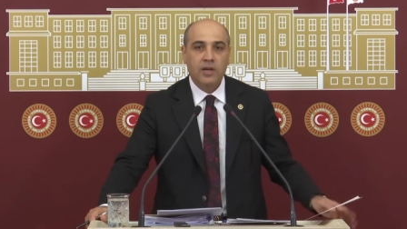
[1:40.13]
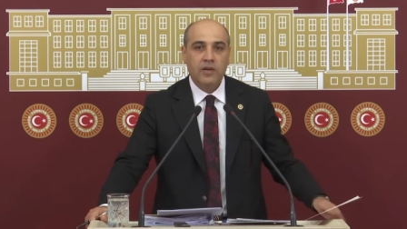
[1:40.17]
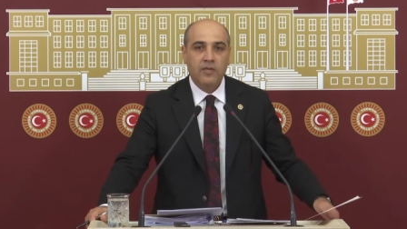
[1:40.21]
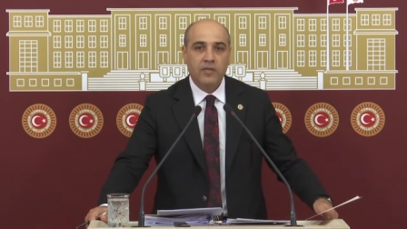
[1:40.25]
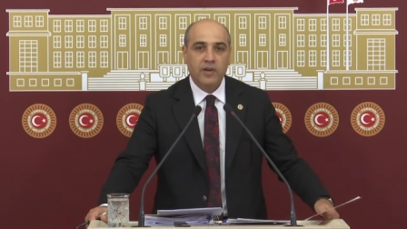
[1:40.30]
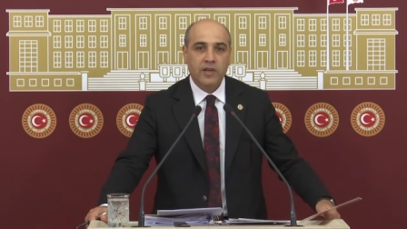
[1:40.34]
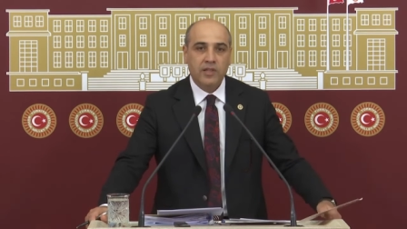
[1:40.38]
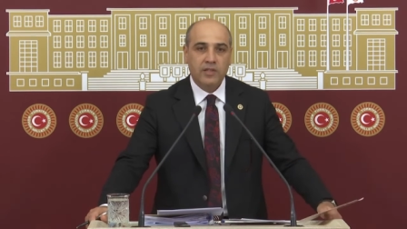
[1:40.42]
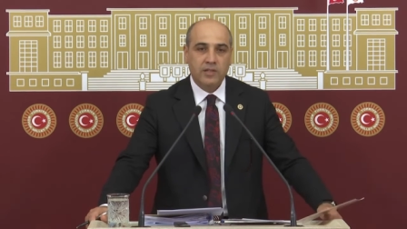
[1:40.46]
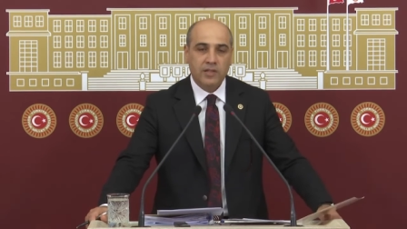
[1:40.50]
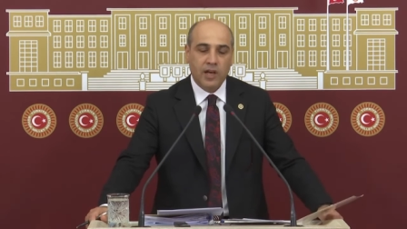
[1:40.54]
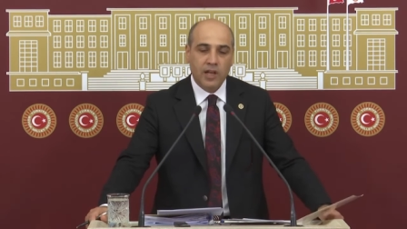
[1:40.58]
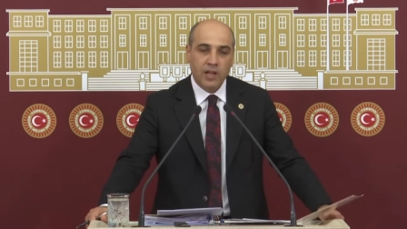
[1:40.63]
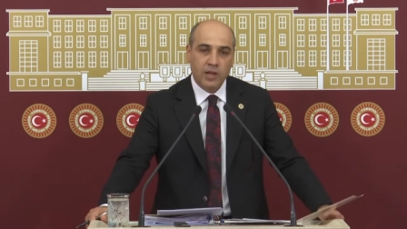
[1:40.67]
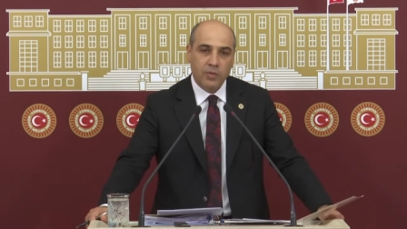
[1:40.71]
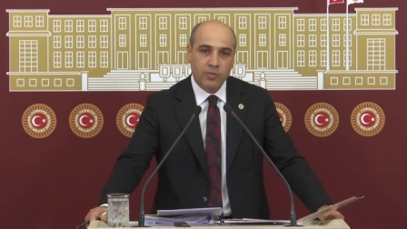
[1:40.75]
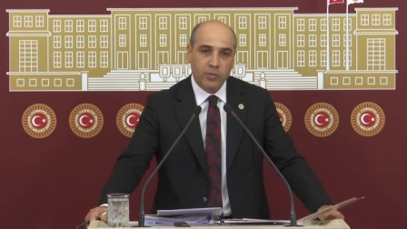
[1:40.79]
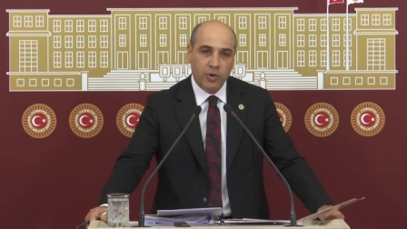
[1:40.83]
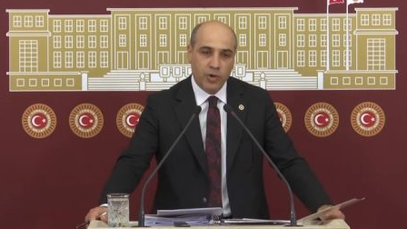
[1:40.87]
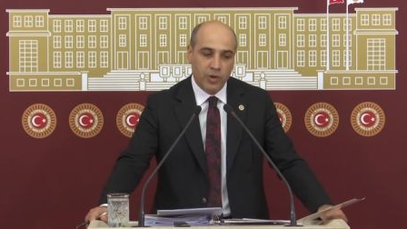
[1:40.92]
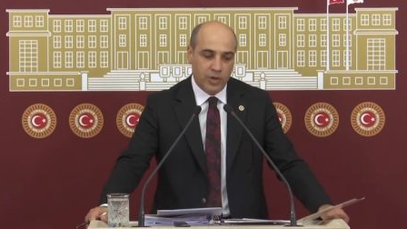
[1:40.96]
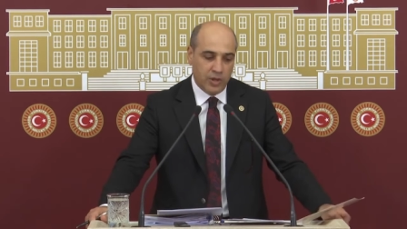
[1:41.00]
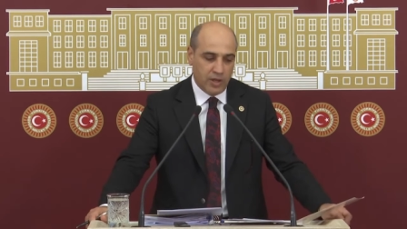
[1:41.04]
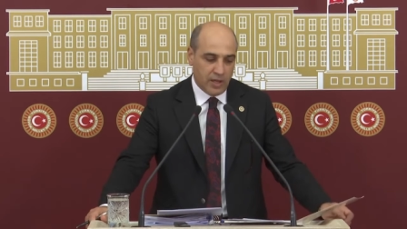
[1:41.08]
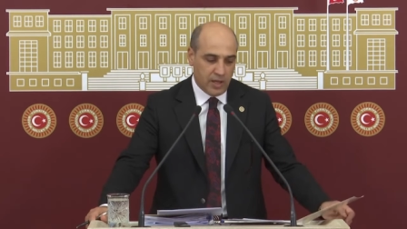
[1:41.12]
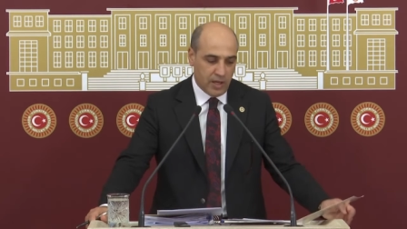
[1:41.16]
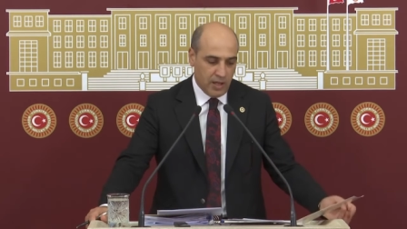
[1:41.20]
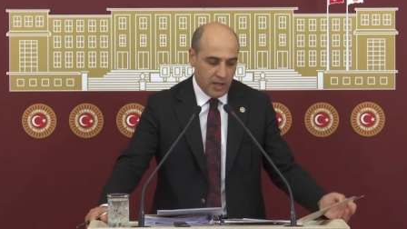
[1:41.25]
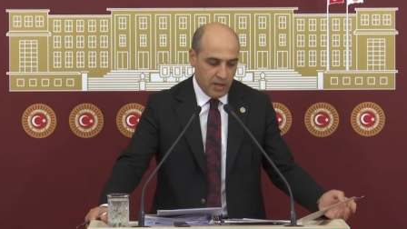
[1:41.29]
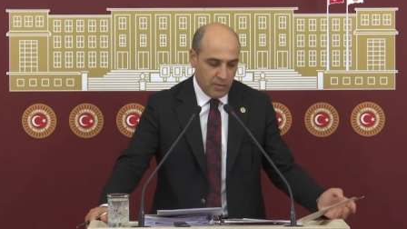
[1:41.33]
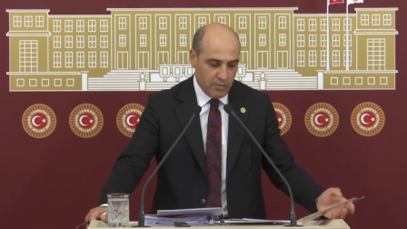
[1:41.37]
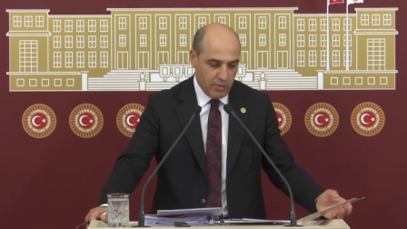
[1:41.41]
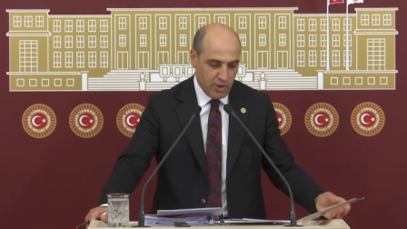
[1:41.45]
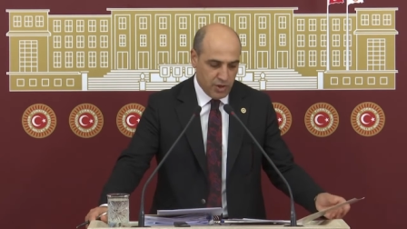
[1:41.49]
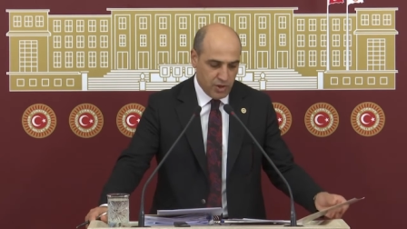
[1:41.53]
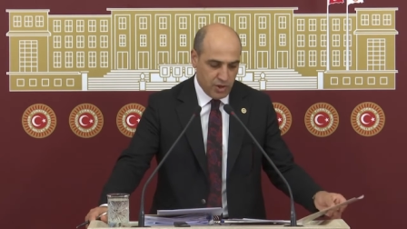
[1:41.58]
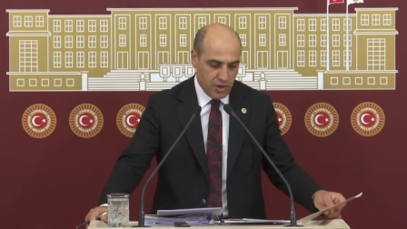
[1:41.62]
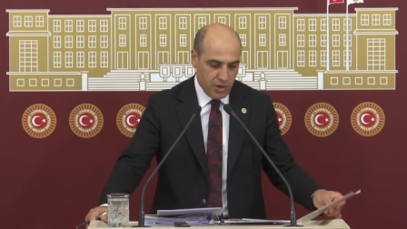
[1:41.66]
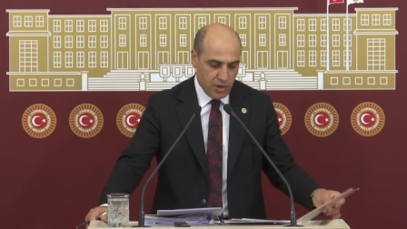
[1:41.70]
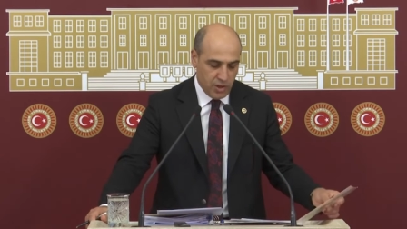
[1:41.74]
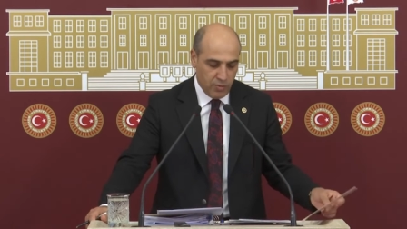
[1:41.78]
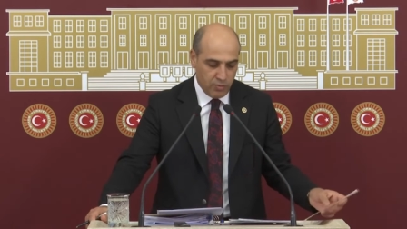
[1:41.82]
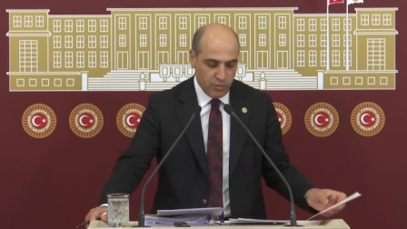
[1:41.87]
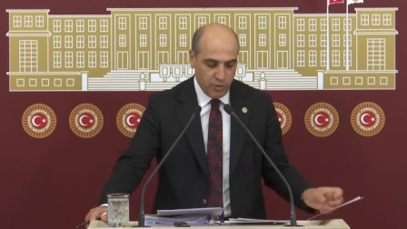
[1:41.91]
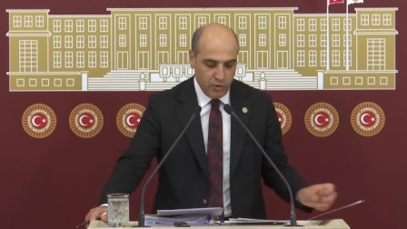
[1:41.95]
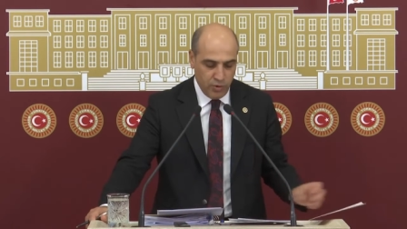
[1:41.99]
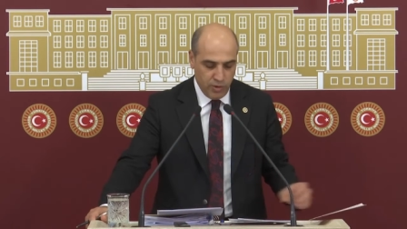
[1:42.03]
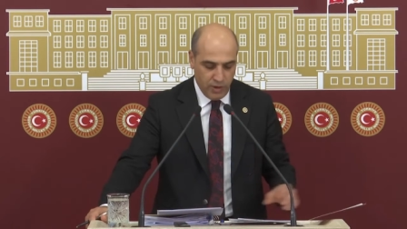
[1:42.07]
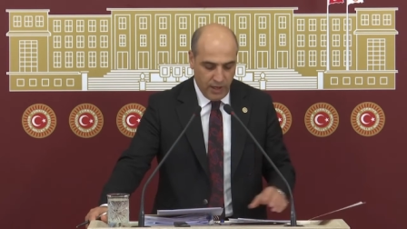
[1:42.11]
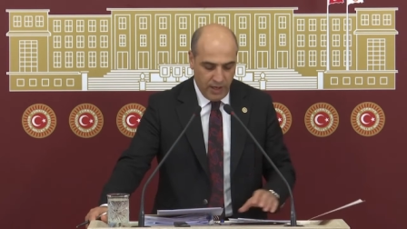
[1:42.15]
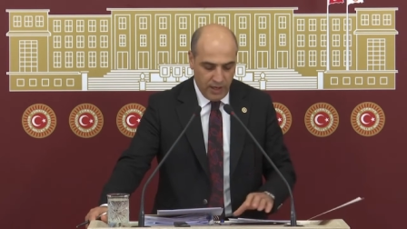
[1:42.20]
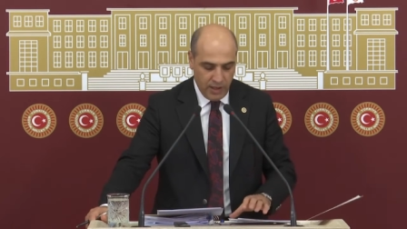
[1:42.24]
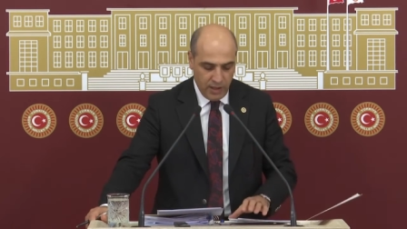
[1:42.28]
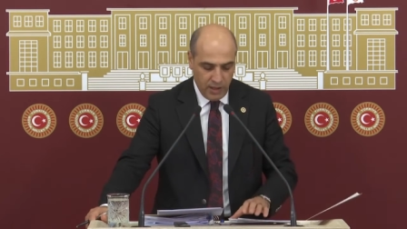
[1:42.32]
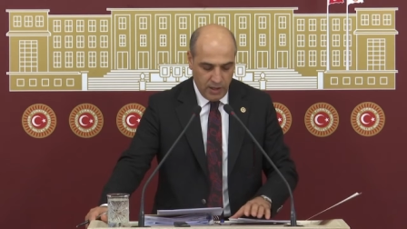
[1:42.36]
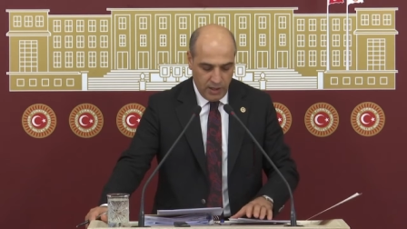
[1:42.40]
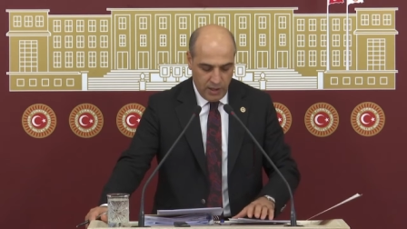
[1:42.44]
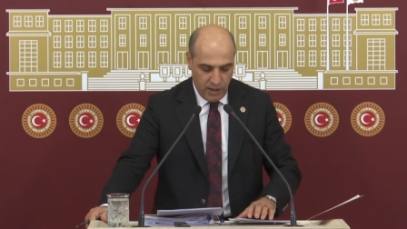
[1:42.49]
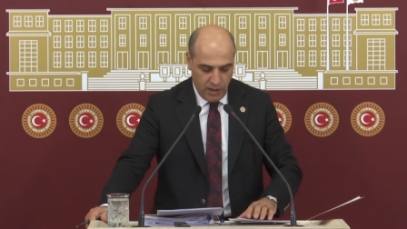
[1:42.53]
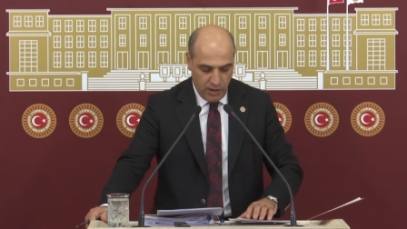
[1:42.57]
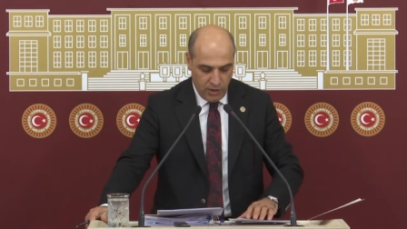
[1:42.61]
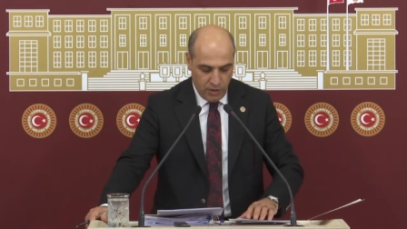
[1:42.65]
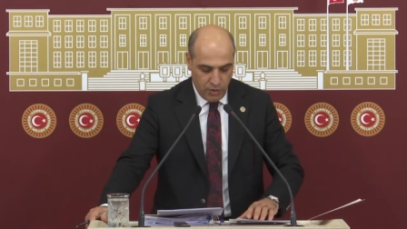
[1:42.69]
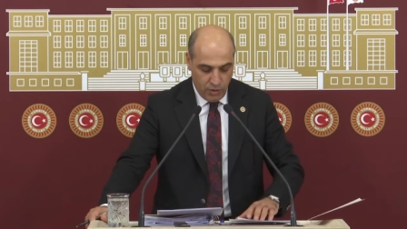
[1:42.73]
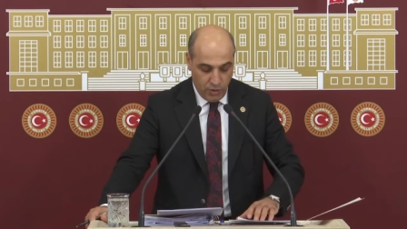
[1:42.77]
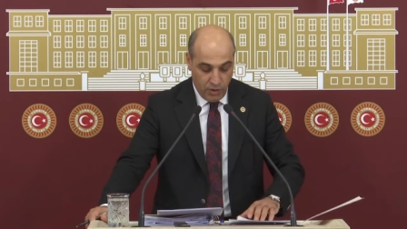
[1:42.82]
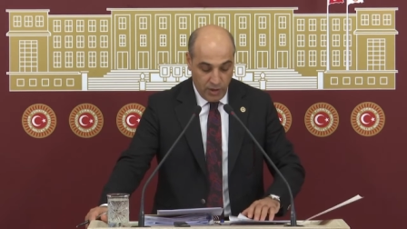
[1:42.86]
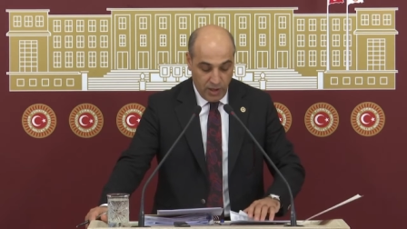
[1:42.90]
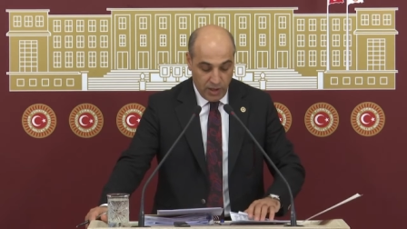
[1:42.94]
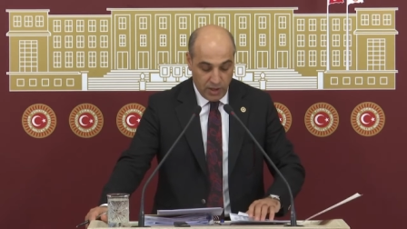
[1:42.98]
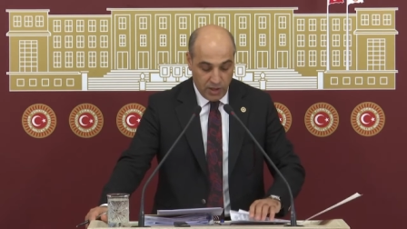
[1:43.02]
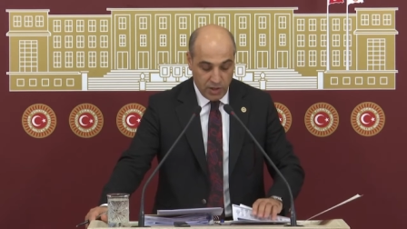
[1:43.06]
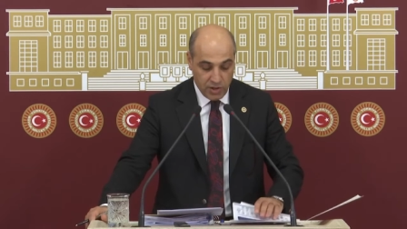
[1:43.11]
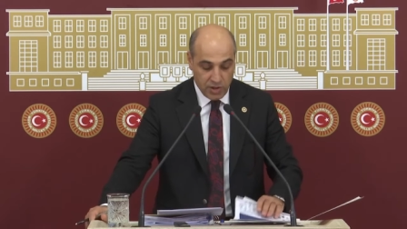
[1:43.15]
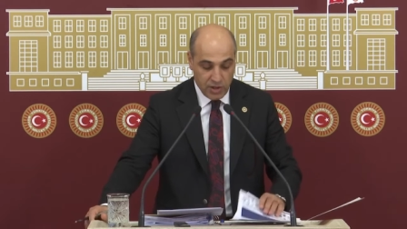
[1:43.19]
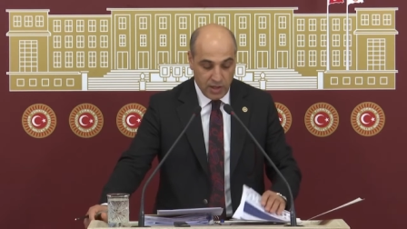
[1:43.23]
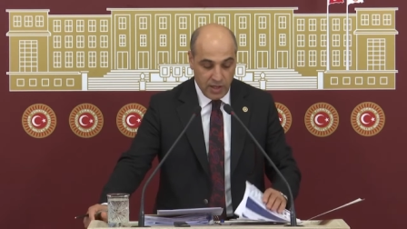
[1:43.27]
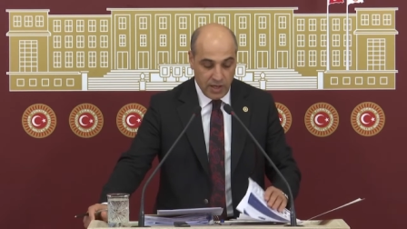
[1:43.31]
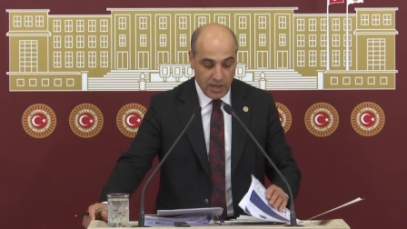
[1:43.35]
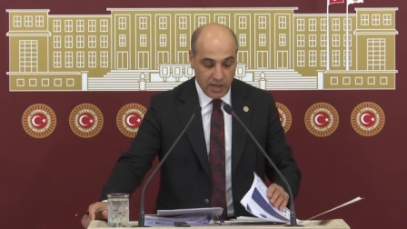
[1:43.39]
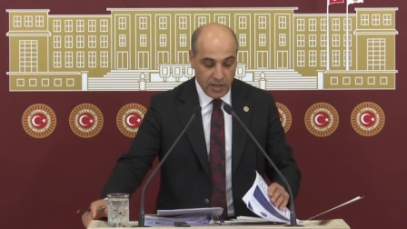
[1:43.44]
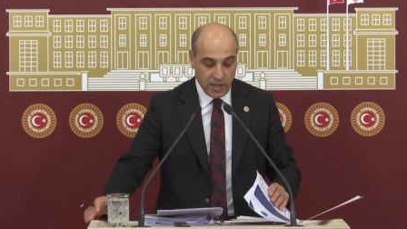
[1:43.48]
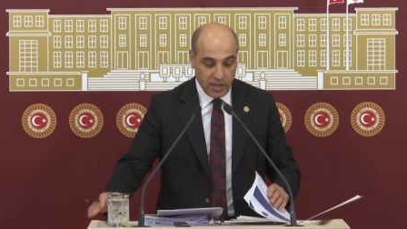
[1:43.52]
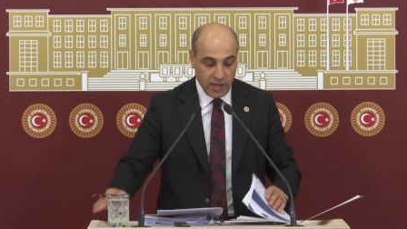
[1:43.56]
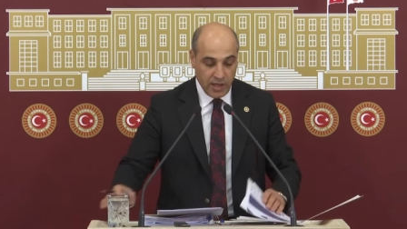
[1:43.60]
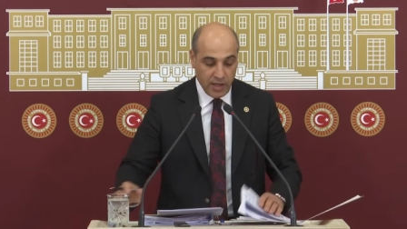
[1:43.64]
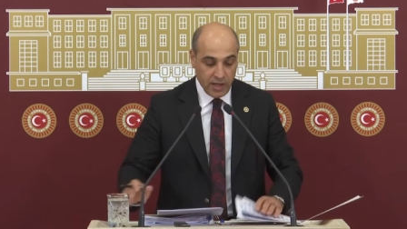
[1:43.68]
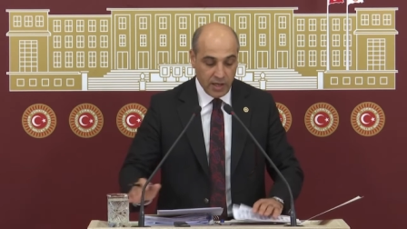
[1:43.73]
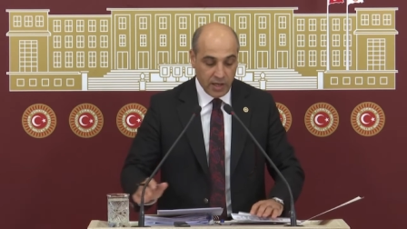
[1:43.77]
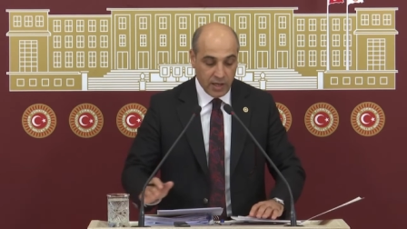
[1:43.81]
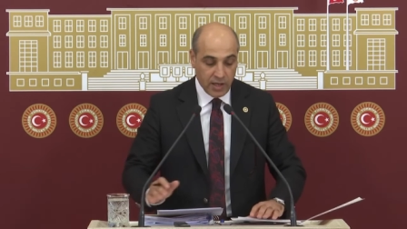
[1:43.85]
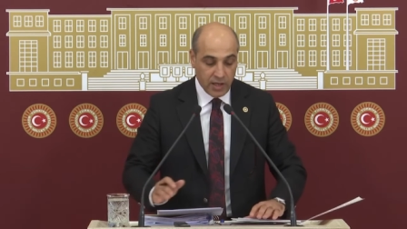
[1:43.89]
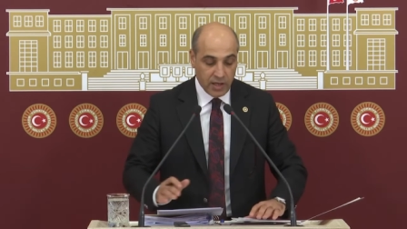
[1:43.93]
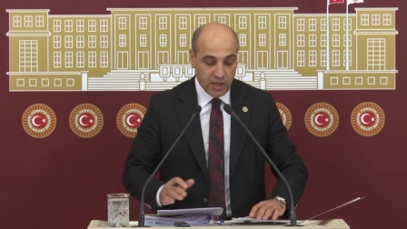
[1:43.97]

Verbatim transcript: ve sağlık politikaları başında bulunan yöneticilerin de